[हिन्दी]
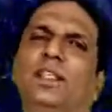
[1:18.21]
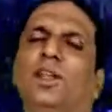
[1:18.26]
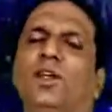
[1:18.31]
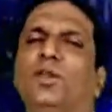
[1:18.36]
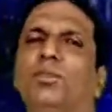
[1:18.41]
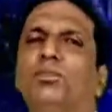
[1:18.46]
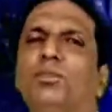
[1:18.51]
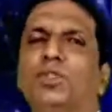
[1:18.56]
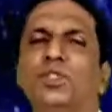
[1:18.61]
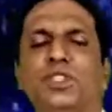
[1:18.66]

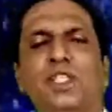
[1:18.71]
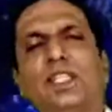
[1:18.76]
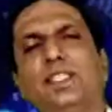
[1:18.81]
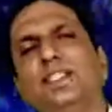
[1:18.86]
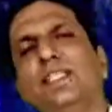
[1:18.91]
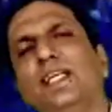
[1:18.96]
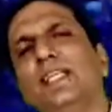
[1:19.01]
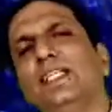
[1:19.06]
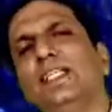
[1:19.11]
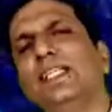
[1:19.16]
और
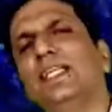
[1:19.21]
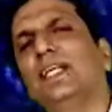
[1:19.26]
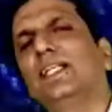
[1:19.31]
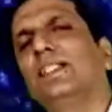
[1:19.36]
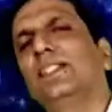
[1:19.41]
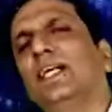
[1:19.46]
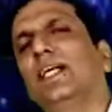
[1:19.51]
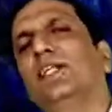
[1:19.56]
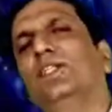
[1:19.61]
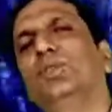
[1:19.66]
मुसलसल किया
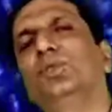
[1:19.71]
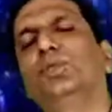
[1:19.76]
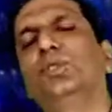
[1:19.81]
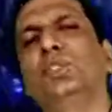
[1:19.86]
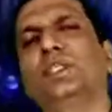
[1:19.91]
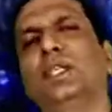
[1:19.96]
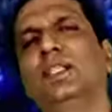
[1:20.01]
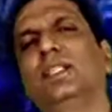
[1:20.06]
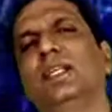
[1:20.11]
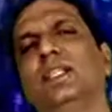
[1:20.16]
जाए तो
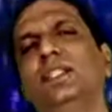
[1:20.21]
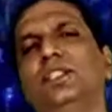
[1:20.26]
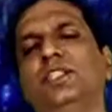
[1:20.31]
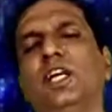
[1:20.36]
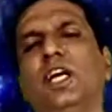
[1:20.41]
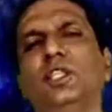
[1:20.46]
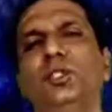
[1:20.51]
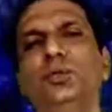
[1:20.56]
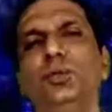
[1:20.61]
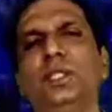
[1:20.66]
उसके अंदर
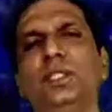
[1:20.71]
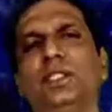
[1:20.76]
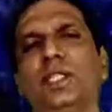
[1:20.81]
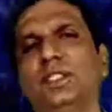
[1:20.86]
जादुई